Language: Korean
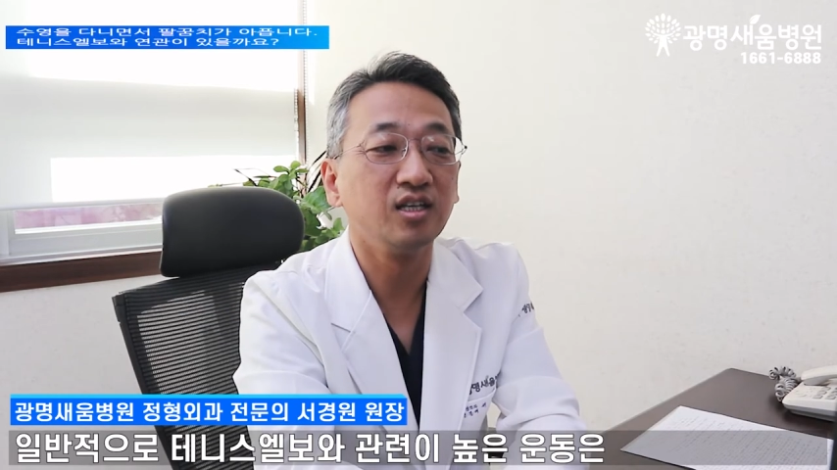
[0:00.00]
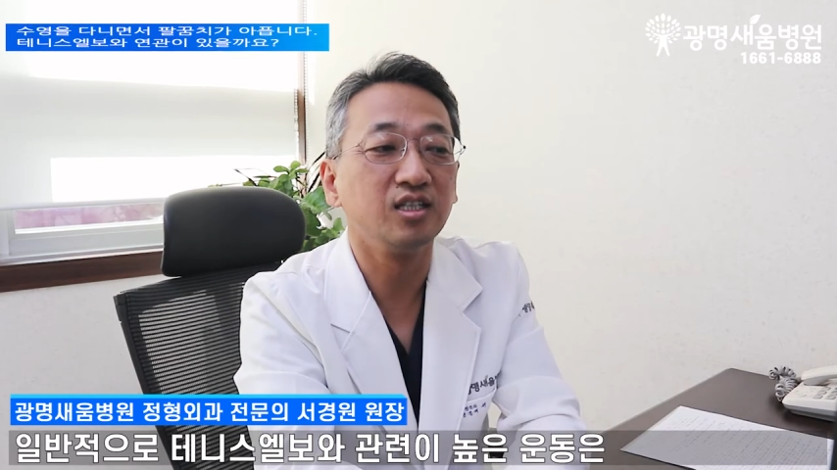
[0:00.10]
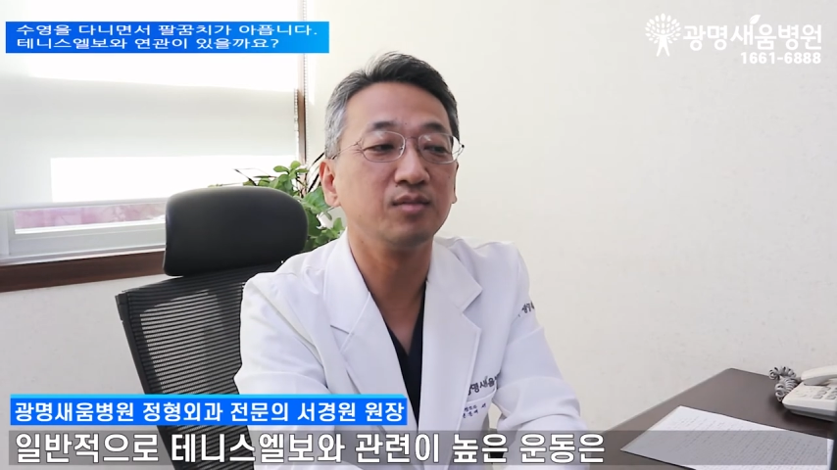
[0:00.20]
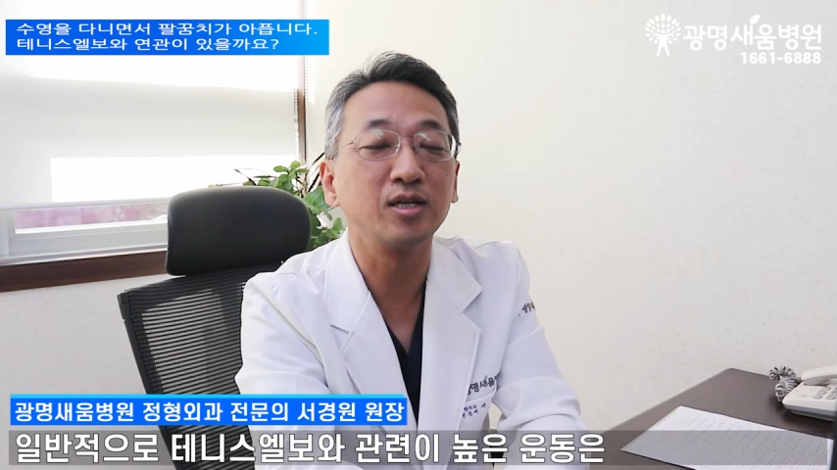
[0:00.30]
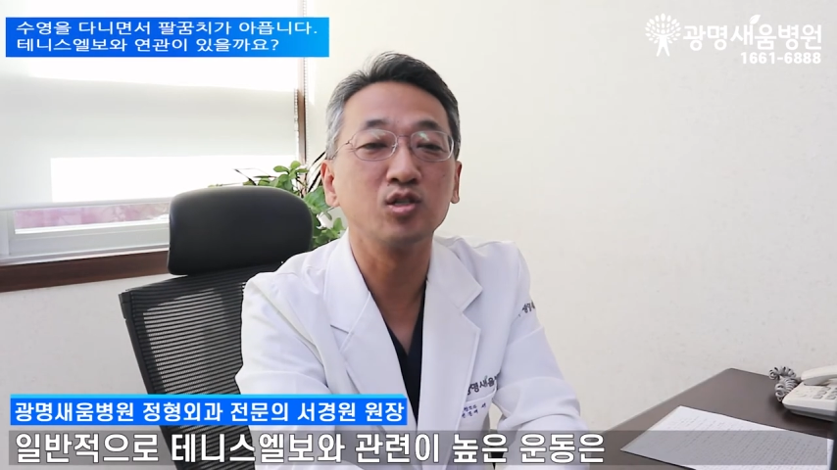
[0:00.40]

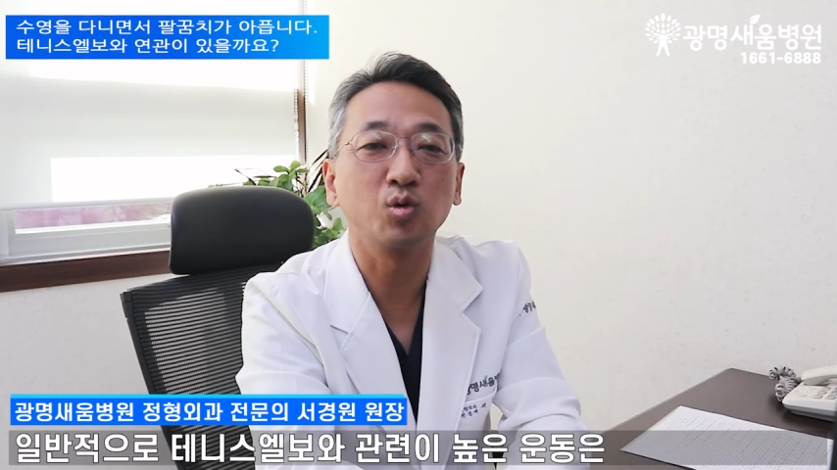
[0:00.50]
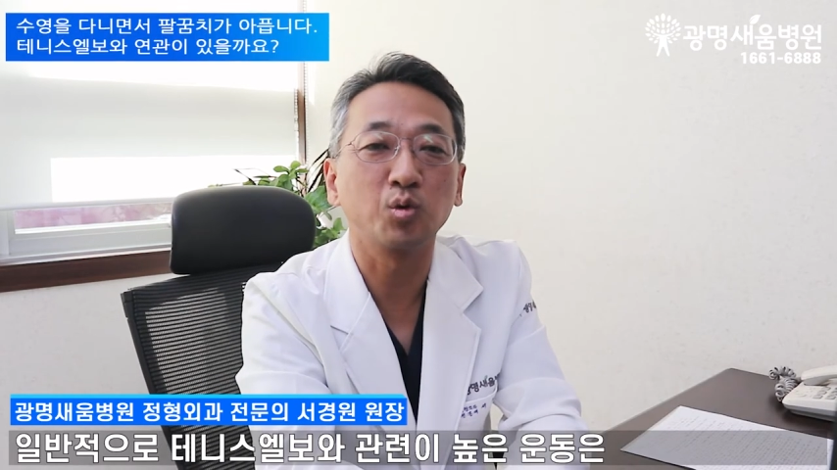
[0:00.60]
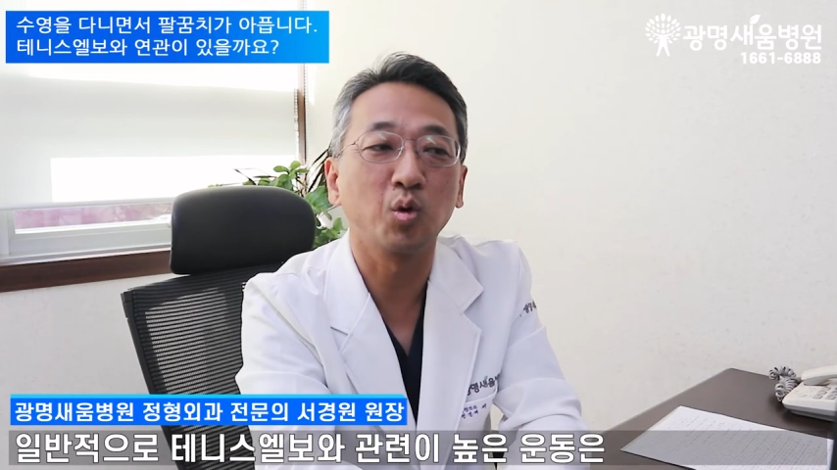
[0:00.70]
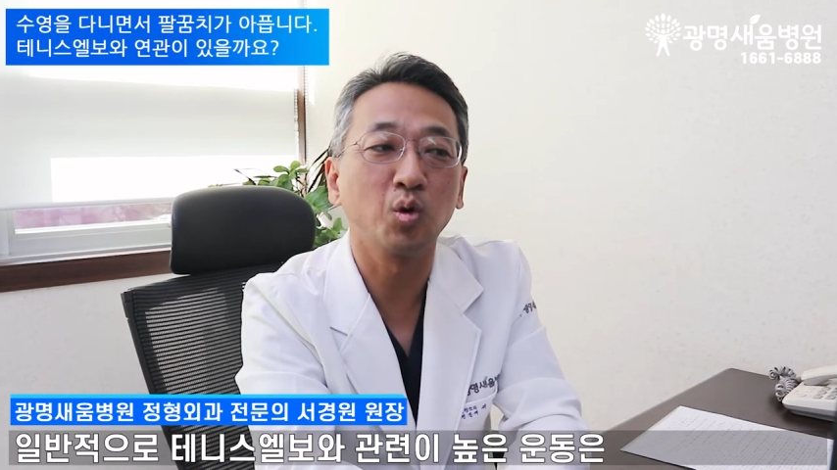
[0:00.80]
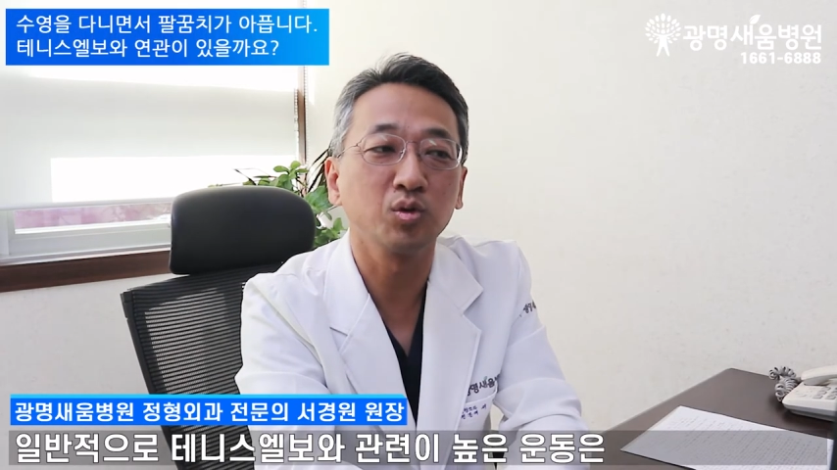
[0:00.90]

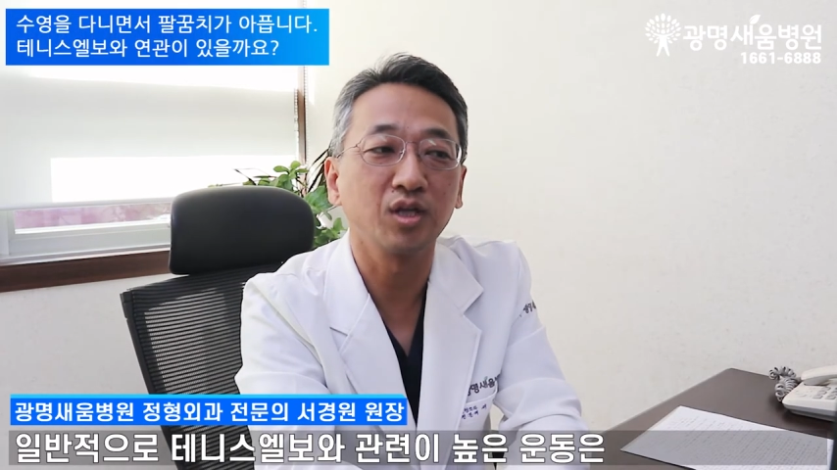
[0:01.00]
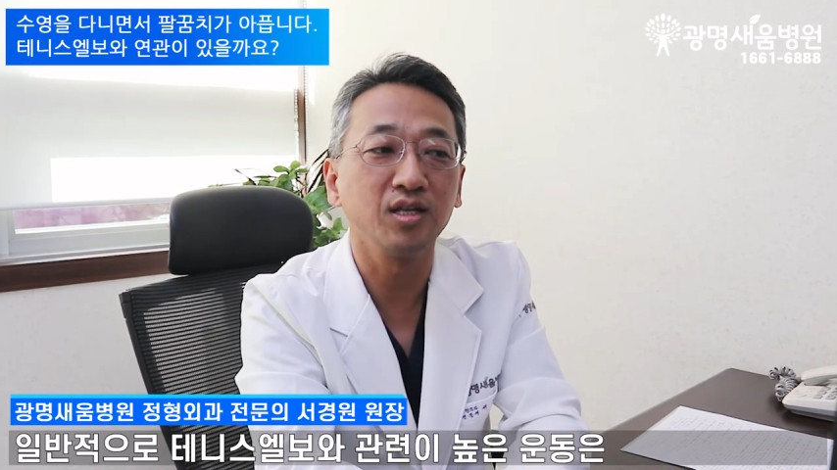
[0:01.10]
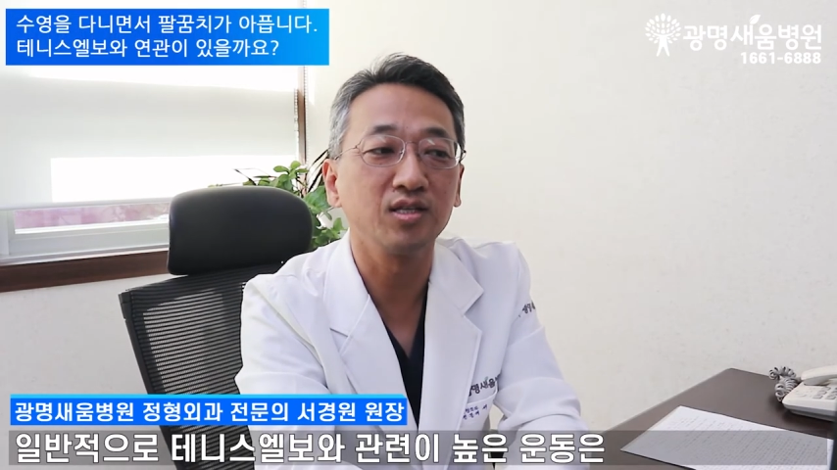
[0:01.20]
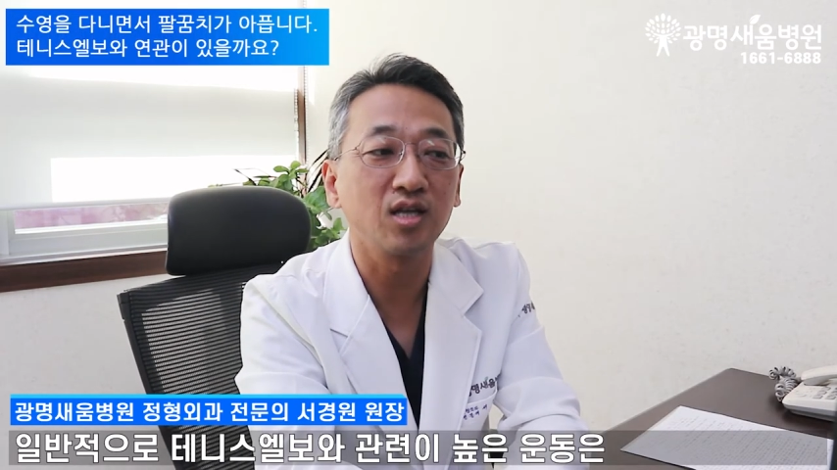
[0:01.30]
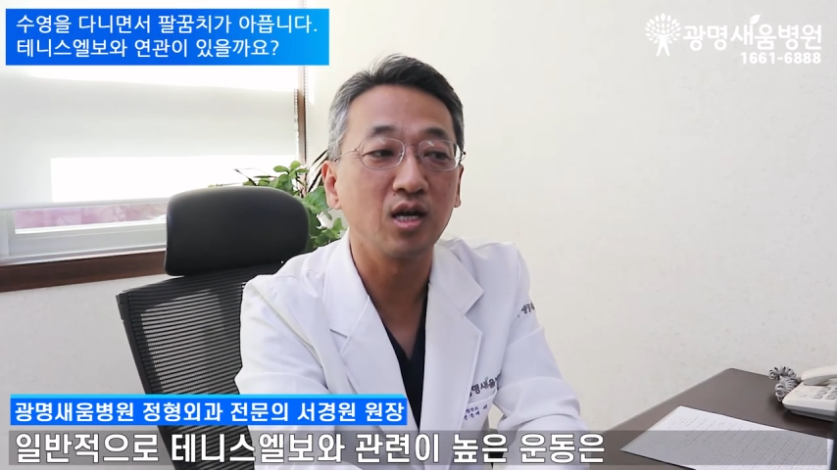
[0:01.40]
일반적으로
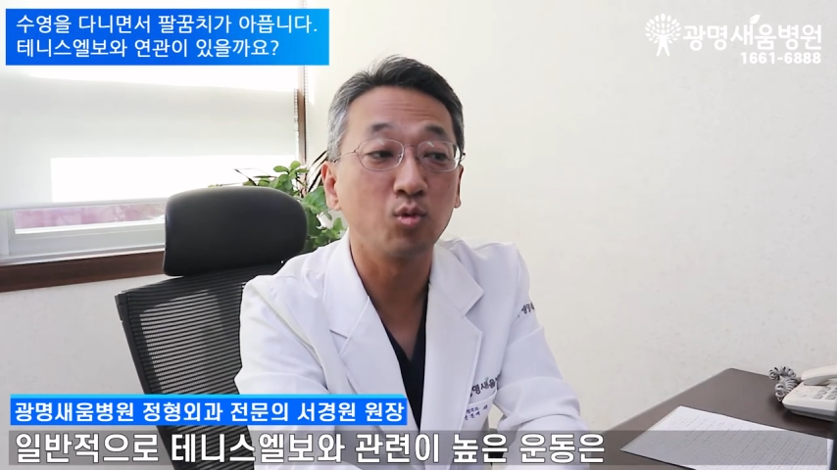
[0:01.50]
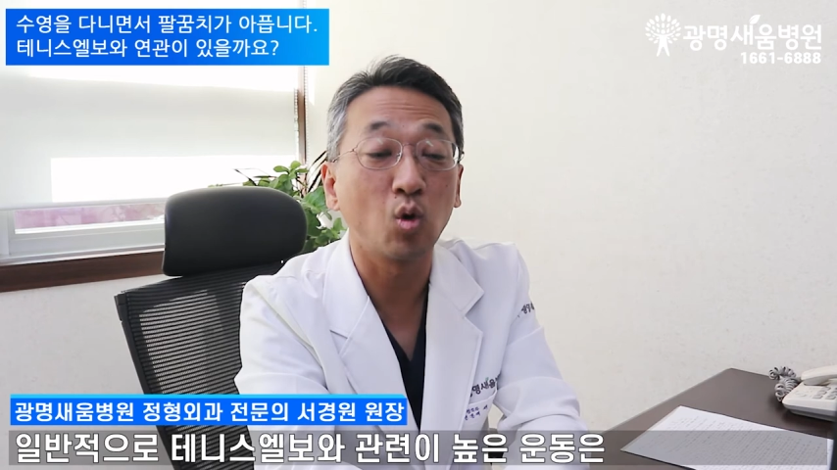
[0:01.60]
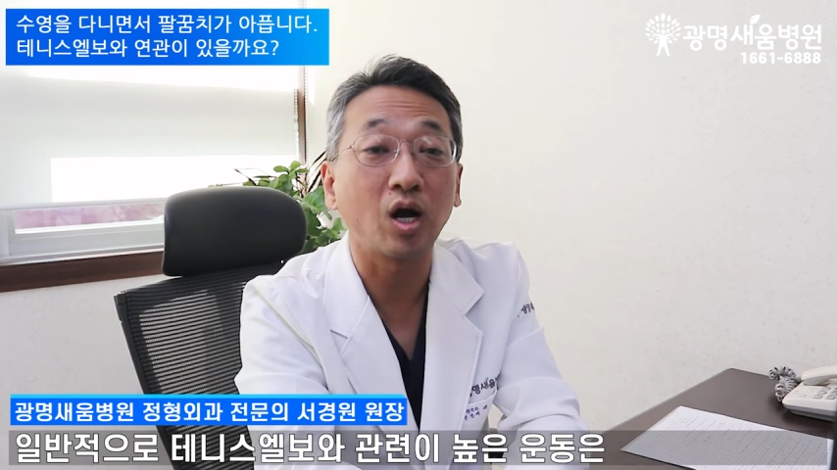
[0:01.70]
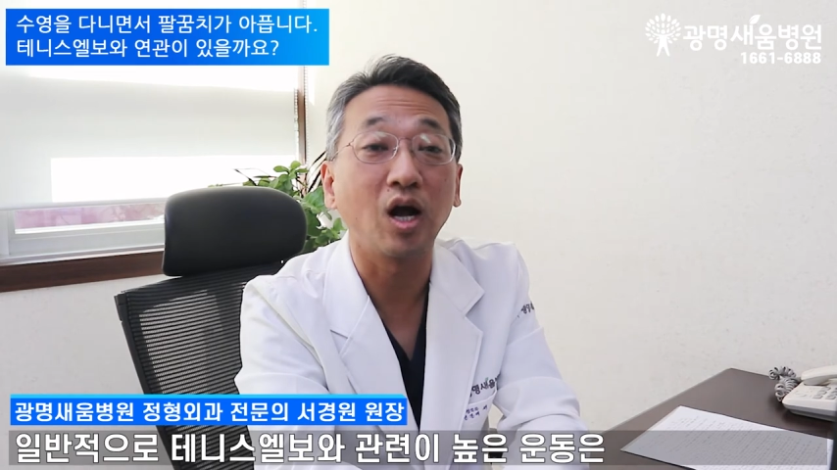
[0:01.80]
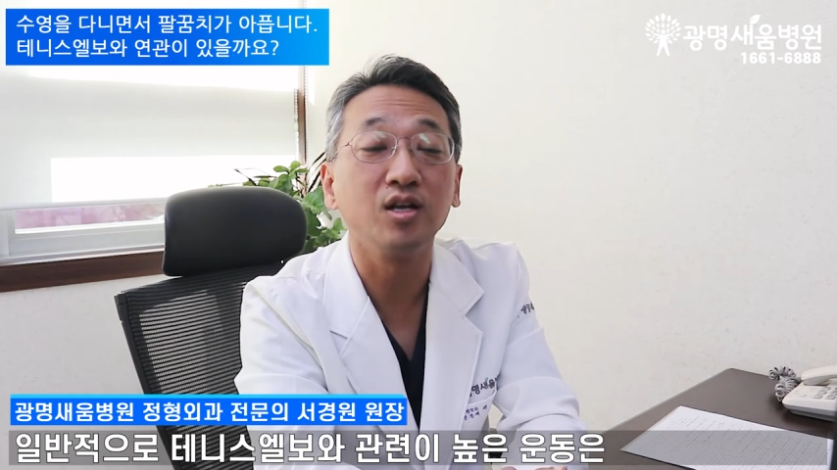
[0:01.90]
테니스
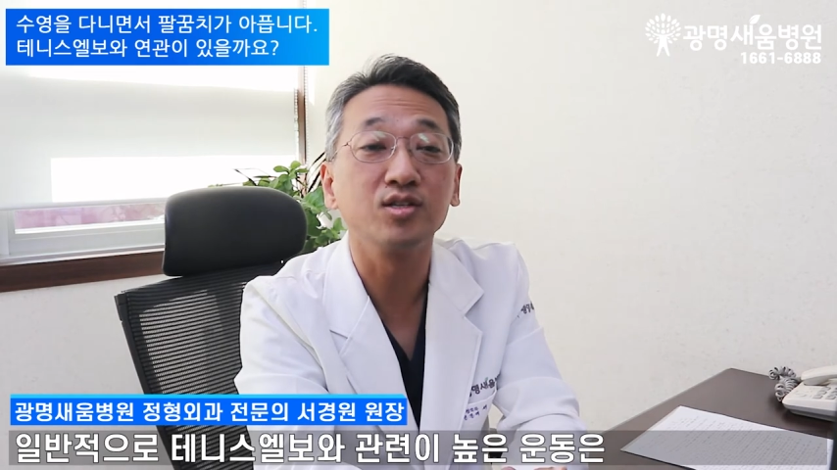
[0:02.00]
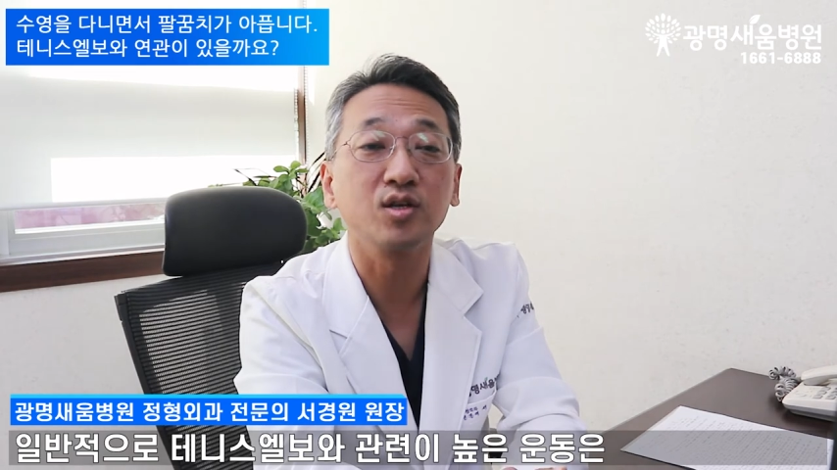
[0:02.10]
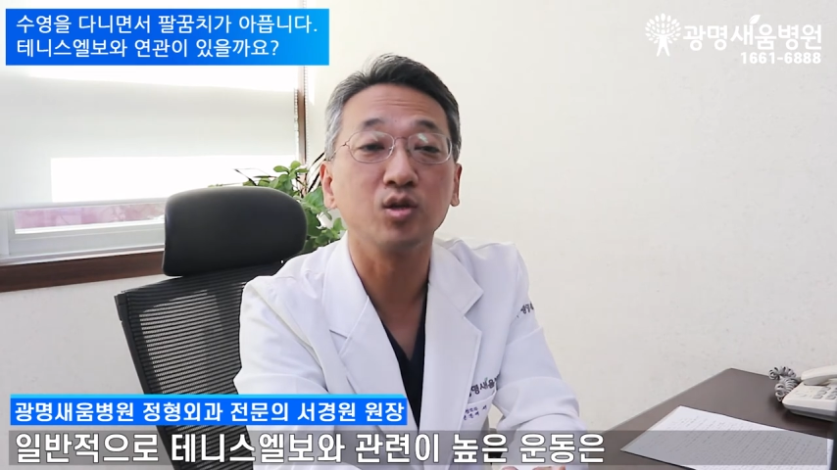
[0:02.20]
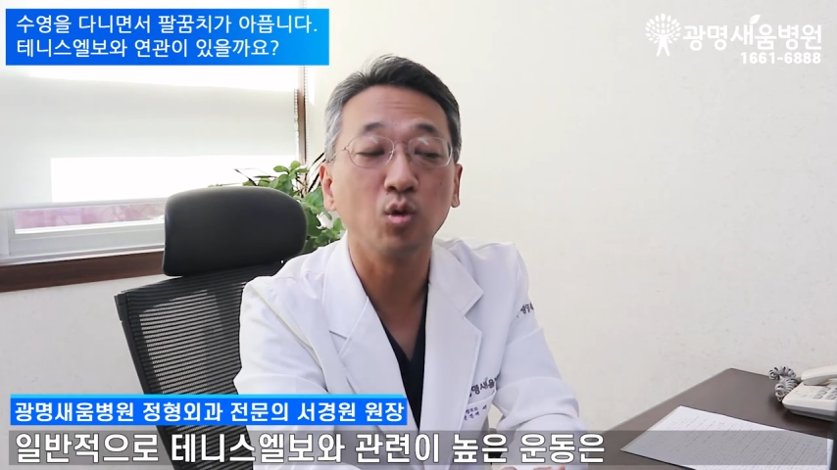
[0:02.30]
엘보와 관련성이